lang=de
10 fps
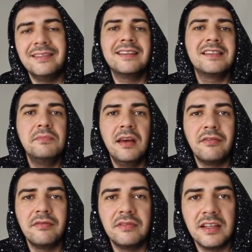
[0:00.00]
Das ist mir,
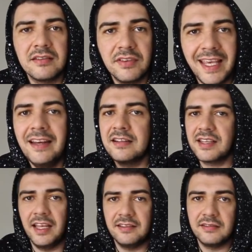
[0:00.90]
jeder
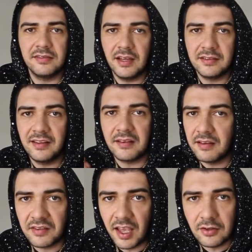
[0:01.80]
skatet, hat gestern
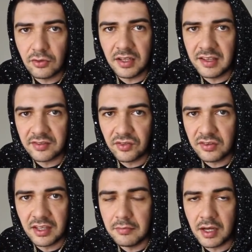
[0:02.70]
geskatet oder hat gestern einen
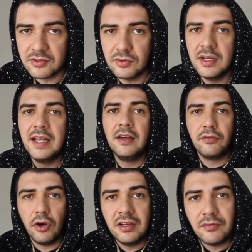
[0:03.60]
Trick gemacht, so.
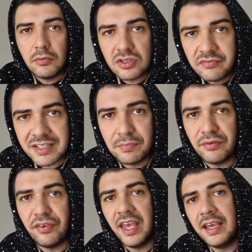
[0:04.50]
Freunde, wir müssen was
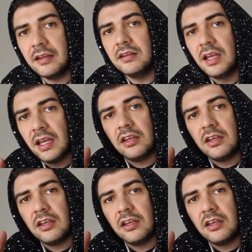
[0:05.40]
bewegen.